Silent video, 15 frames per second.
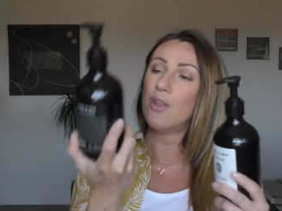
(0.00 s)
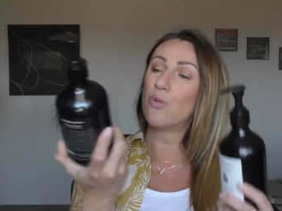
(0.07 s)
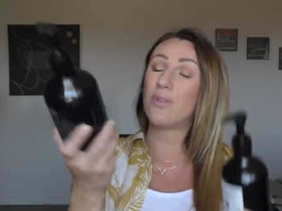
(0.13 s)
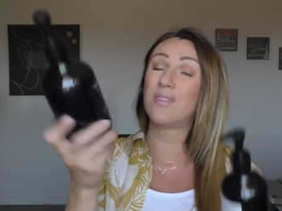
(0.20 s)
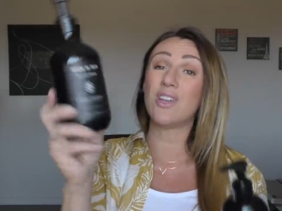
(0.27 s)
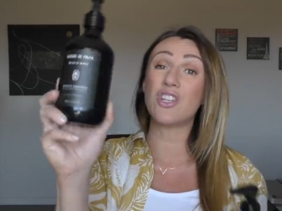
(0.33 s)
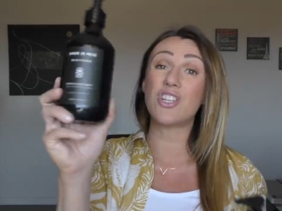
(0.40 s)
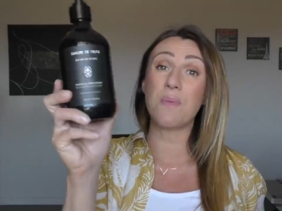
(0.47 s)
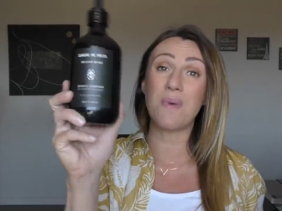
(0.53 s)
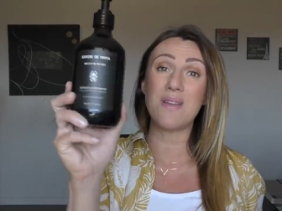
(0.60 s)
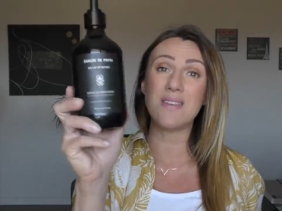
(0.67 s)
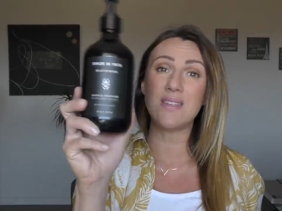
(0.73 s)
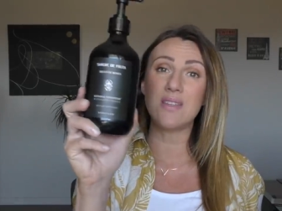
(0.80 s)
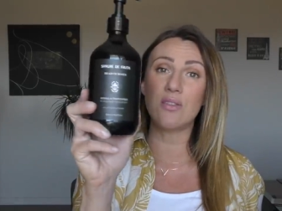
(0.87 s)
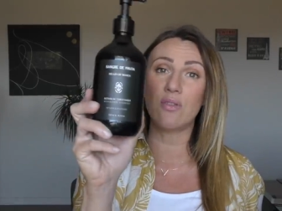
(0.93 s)
Donc ça, je sais pas
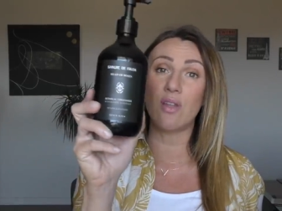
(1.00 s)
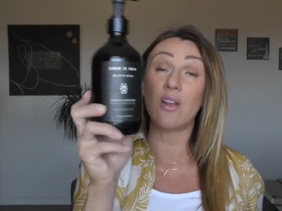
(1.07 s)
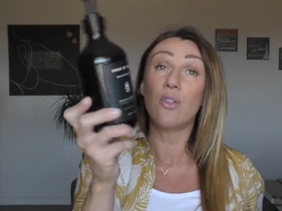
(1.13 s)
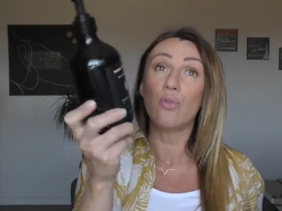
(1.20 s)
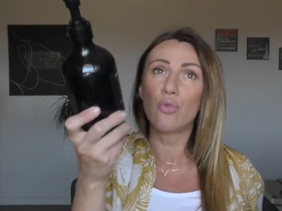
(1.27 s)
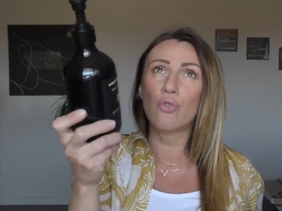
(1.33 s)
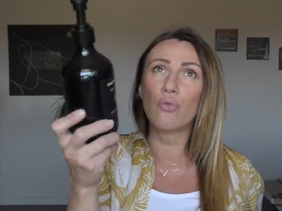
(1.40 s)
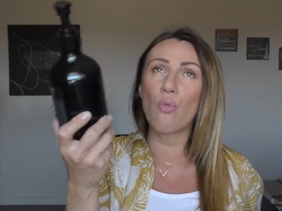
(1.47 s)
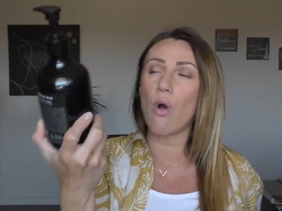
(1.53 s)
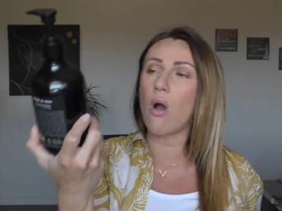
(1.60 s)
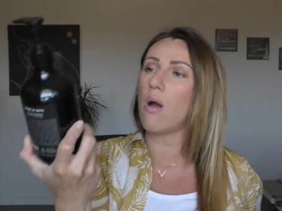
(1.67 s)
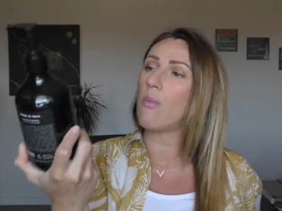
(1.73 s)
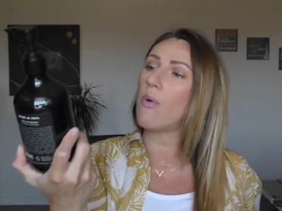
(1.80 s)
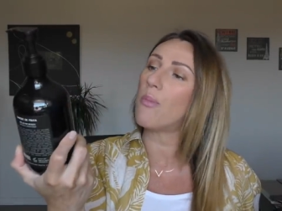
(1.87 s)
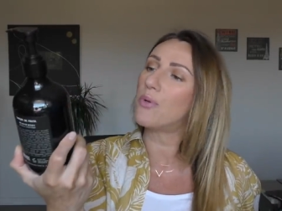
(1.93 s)
si dans les 12
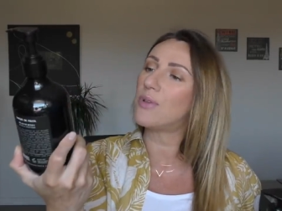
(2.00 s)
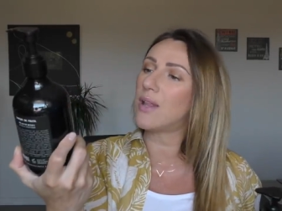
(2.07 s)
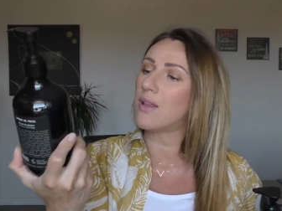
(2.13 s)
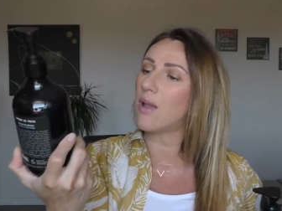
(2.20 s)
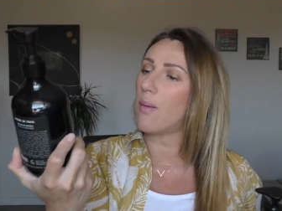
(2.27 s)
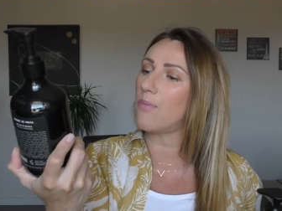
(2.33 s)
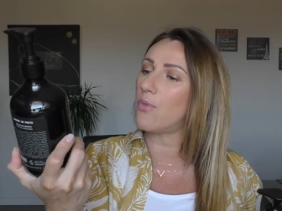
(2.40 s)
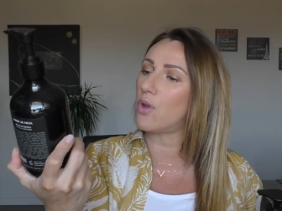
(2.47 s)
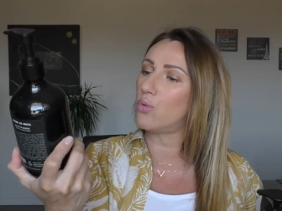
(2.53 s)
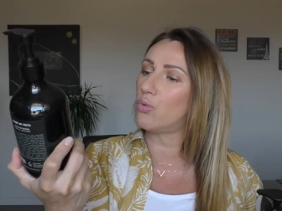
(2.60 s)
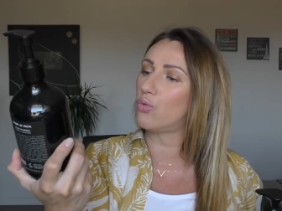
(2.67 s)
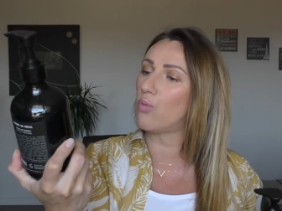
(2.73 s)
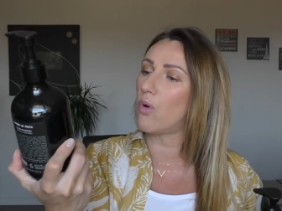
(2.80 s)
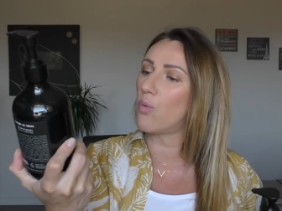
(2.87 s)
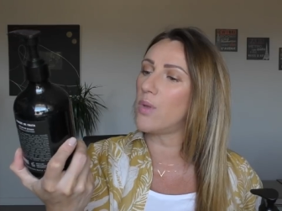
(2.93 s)
mois, peut-être quand même dans les
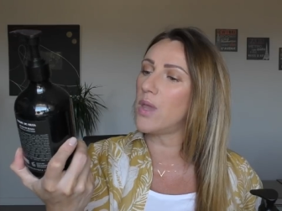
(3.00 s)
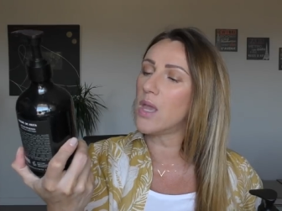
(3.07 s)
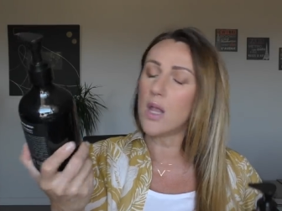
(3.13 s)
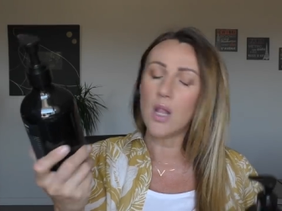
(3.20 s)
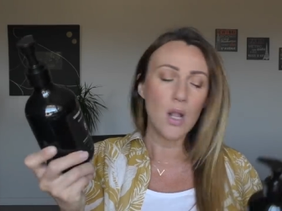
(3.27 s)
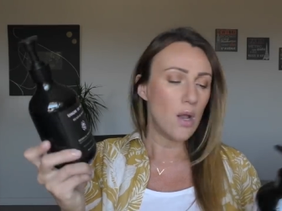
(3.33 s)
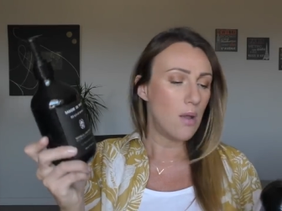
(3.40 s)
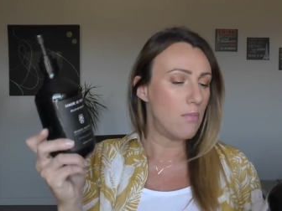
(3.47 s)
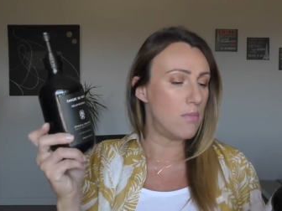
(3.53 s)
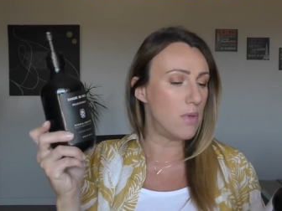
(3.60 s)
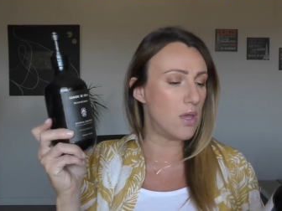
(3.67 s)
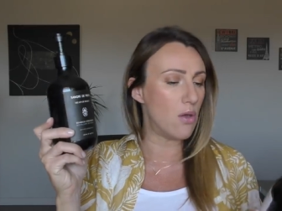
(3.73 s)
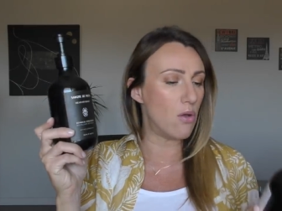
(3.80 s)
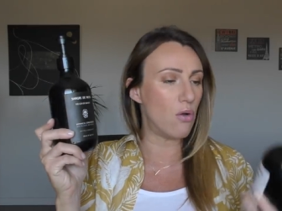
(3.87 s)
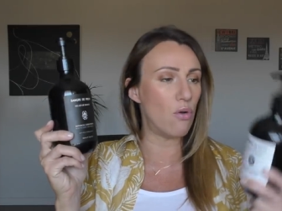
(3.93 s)
12 mois, oui,
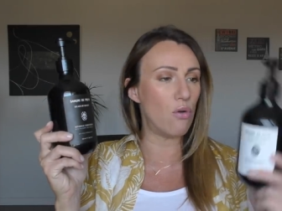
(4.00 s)
mais